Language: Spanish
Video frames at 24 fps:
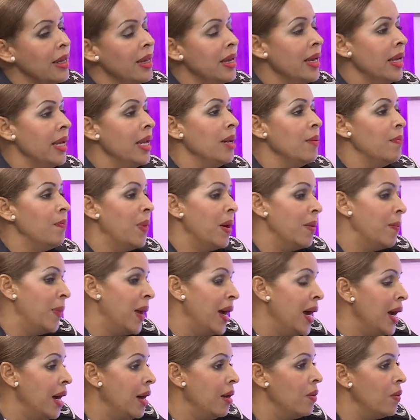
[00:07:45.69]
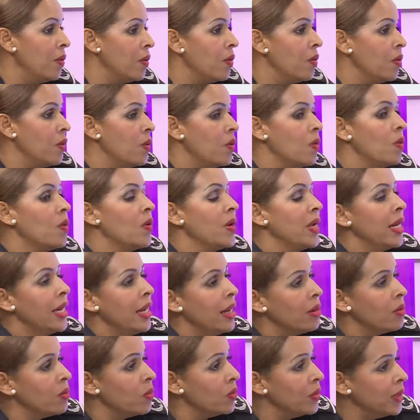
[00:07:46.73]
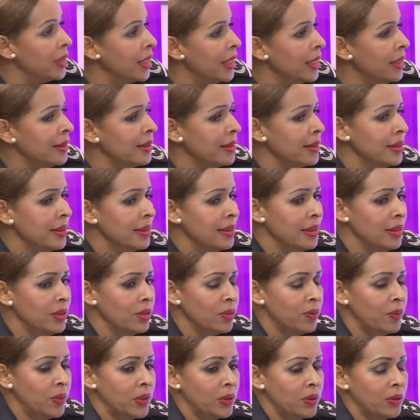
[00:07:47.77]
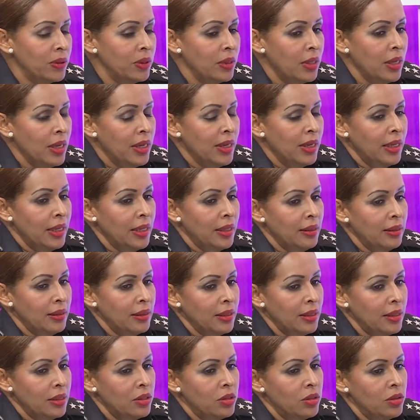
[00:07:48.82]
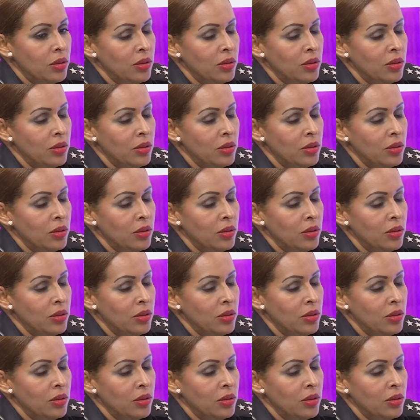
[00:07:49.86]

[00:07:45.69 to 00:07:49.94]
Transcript: el papá o, el acudiente del niño, pero este,